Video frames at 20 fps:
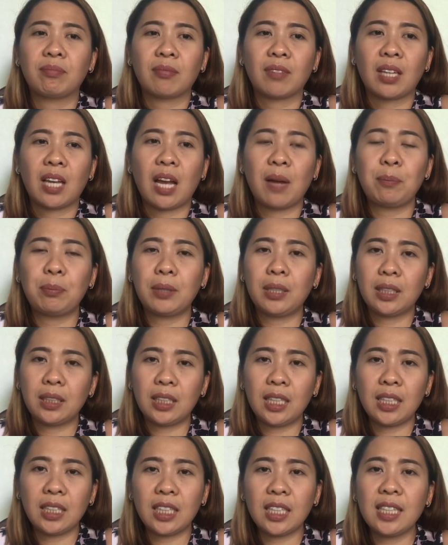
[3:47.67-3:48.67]
after
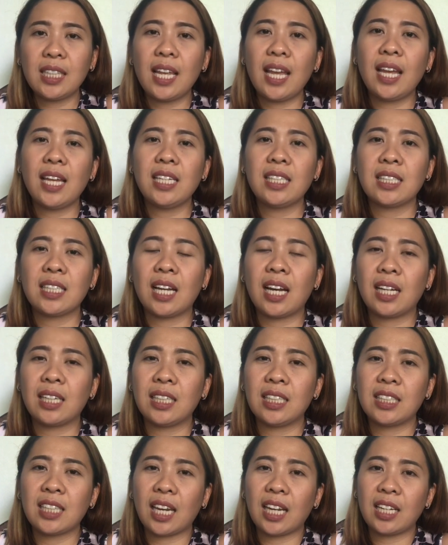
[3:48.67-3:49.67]
30 days,
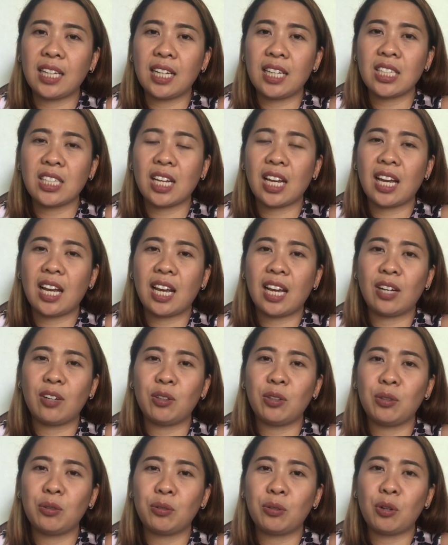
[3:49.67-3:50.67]
nakadecide na siya ano
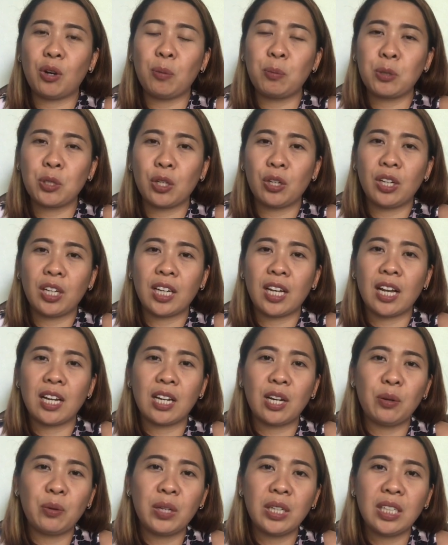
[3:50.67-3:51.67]
yung option na
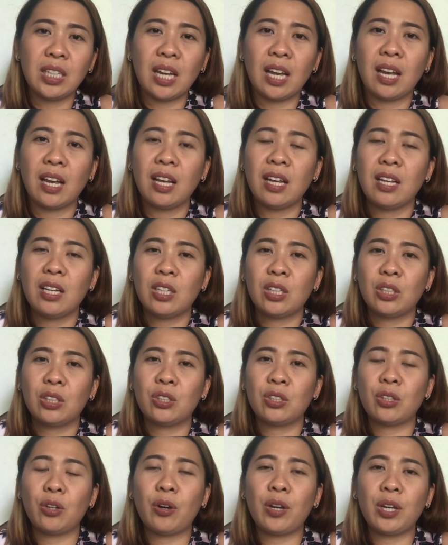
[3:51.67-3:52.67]
gagawin niya.
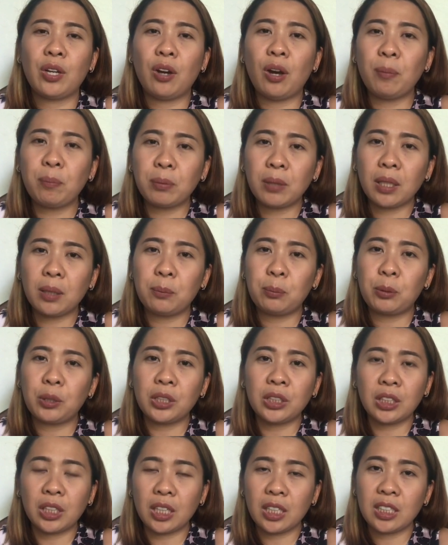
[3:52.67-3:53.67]
So, he opted for
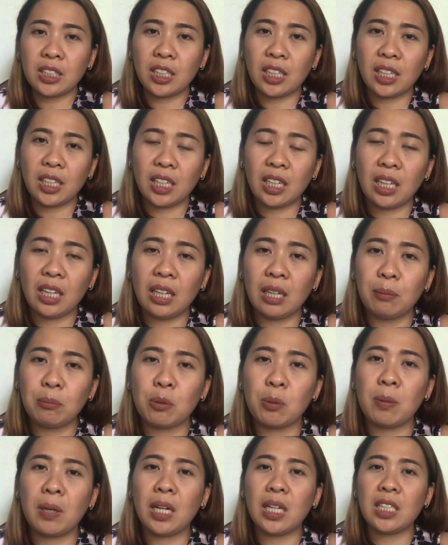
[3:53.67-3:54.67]
surgery.
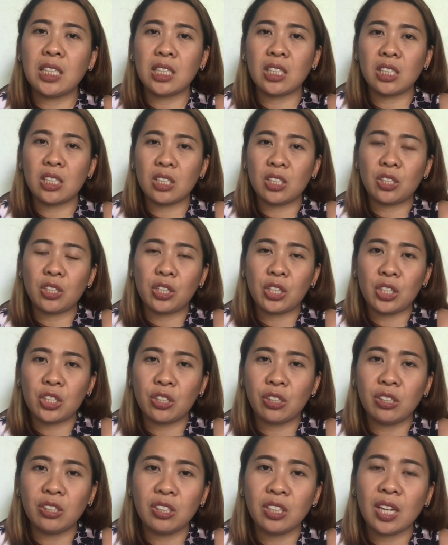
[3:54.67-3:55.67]
Bumalik siya sa
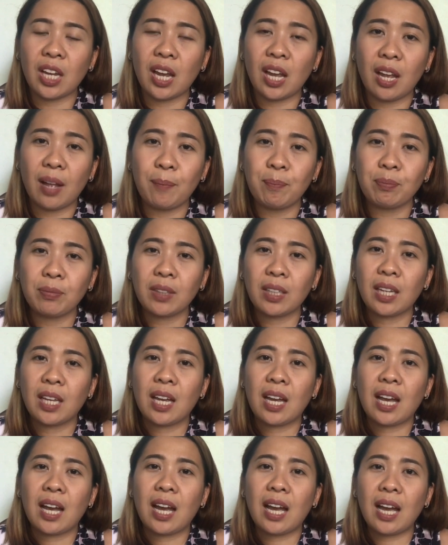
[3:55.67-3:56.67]
surgeon niya.
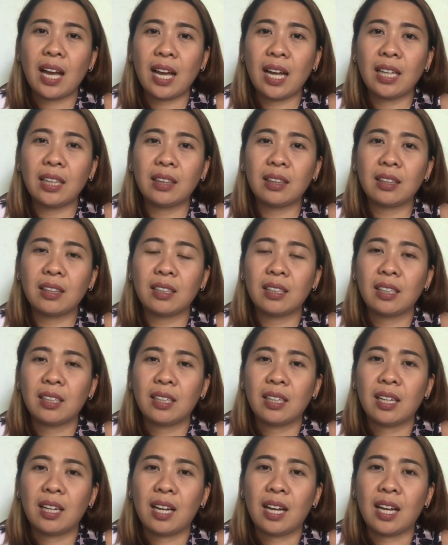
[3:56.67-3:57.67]
At
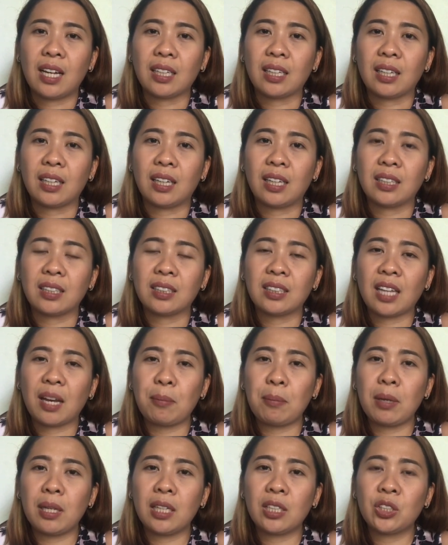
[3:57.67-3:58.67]
ang, ang
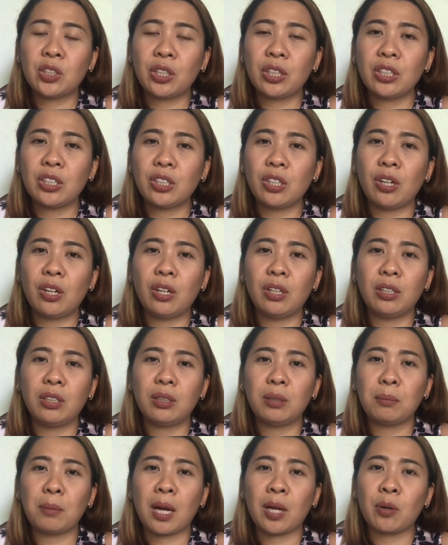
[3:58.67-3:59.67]
sabi ng surgeon,
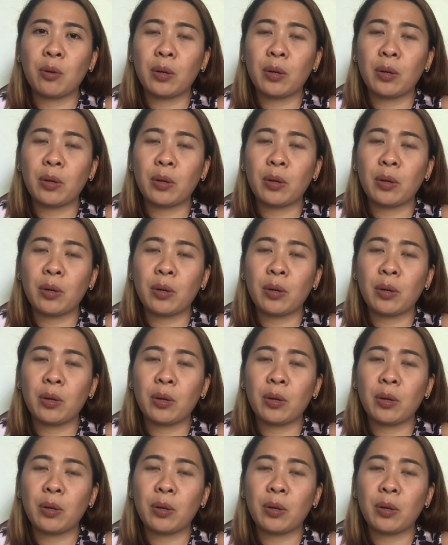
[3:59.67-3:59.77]
bago